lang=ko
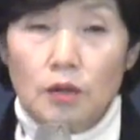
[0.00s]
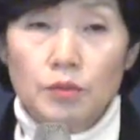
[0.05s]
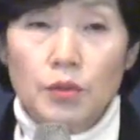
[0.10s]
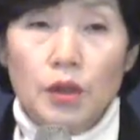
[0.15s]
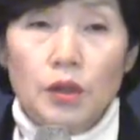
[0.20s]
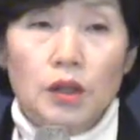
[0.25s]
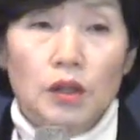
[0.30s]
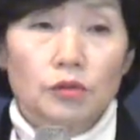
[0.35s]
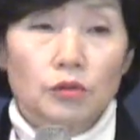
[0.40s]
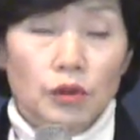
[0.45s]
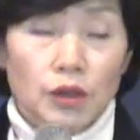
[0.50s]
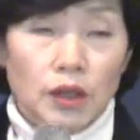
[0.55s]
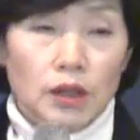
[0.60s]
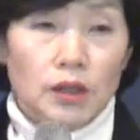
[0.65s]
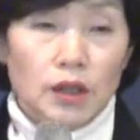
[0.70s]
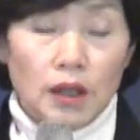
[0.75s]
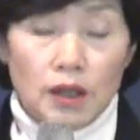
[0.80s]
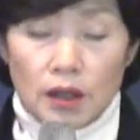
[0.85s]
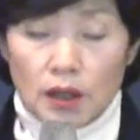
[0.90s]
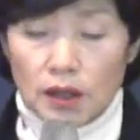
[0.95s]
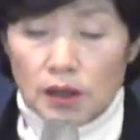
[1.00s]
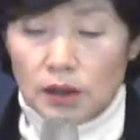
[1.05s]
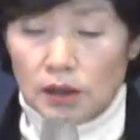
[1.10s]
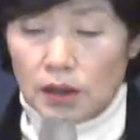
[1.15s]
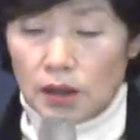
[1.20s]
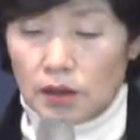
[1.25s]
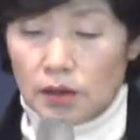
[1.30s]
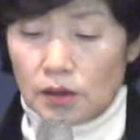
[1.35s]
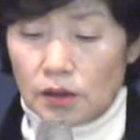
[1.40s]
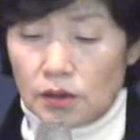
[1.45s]
평안은 우리가 살아가는
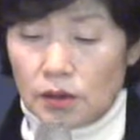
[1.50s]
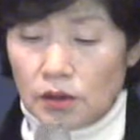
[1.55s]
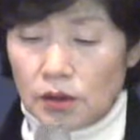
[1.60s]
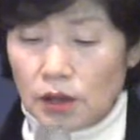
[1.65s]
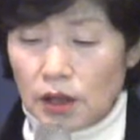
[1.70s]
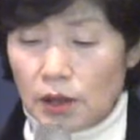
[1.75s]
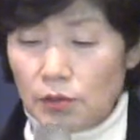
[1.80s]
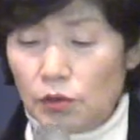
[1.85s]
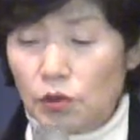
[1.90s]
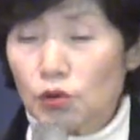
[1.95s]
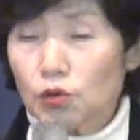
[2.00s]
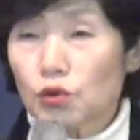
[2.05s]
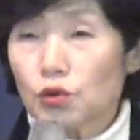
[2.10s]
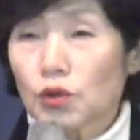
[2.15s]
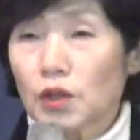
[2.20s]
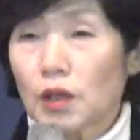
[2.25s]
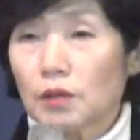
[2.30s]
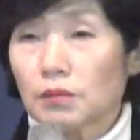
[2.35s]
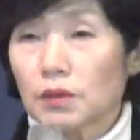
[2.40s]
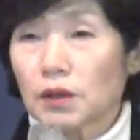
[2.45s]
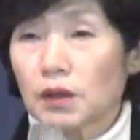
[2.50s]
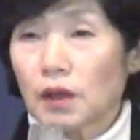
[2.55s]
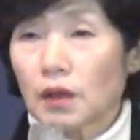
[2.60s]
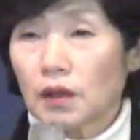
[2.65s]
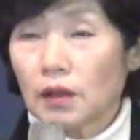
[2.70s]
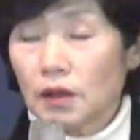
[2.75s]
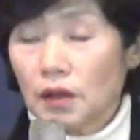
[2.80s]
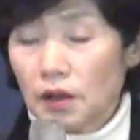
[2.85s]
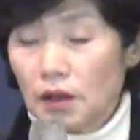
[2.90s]
데 있어서 참으로 중요합니다.